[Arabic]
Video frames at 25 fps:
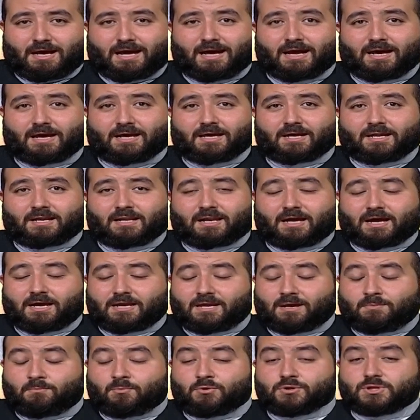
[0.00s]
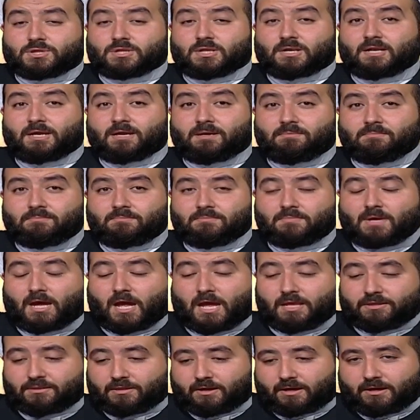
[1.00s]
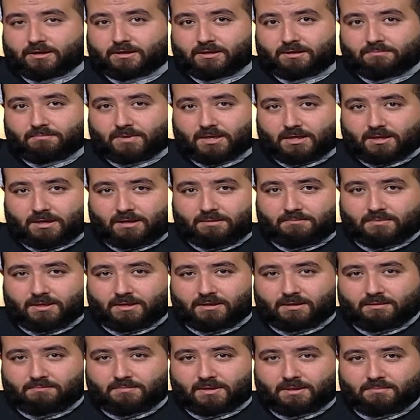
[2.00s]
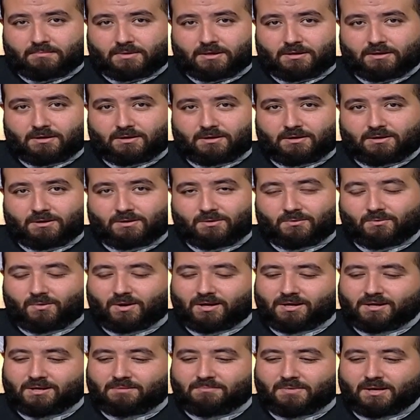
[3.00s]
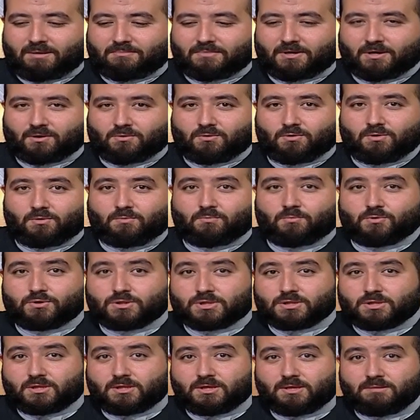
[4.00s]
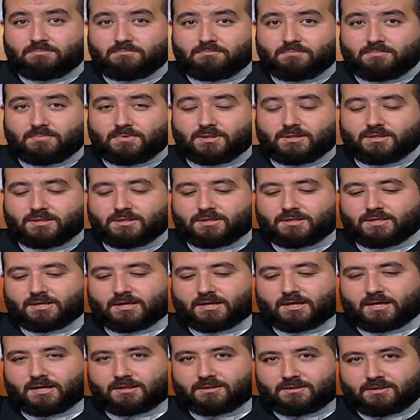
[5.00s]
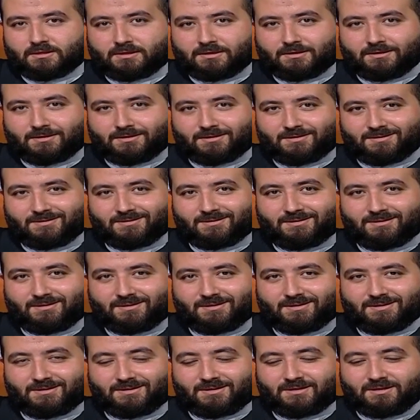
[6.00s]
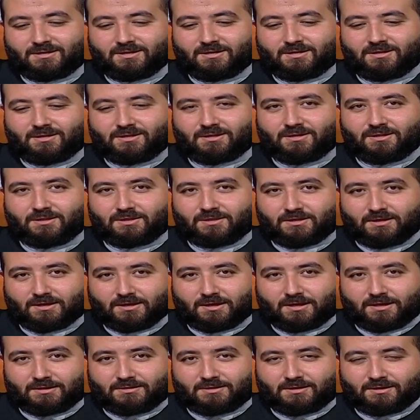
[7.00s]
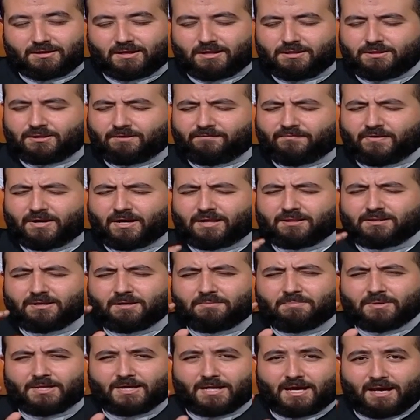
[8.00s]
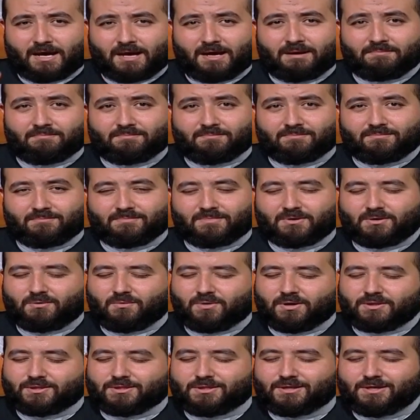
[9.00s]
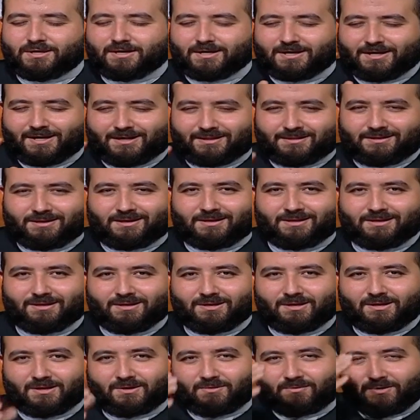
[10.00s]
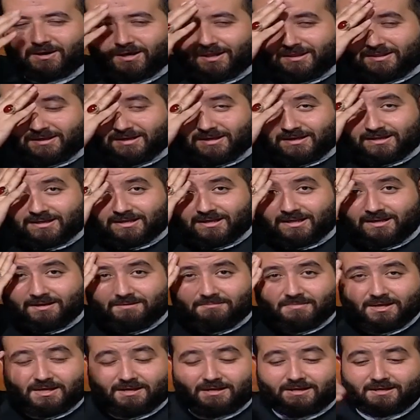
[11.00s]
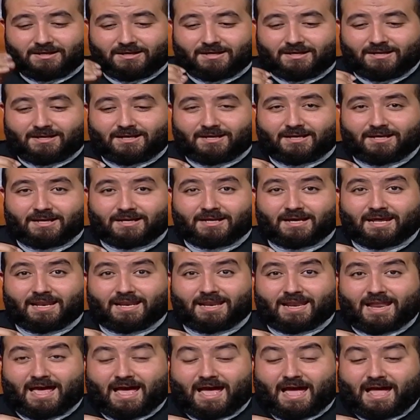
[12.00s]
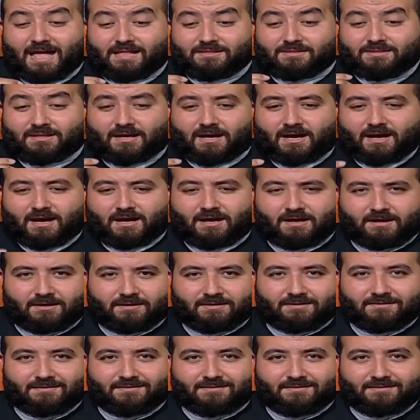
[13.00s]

آخر الآية مسلم أدرك مقام الإمامة والإمام يقول مسلم ثقتي ثقتي ليس فقط ابن عم هو ثقتي وهذه الكلمة هي الأدعى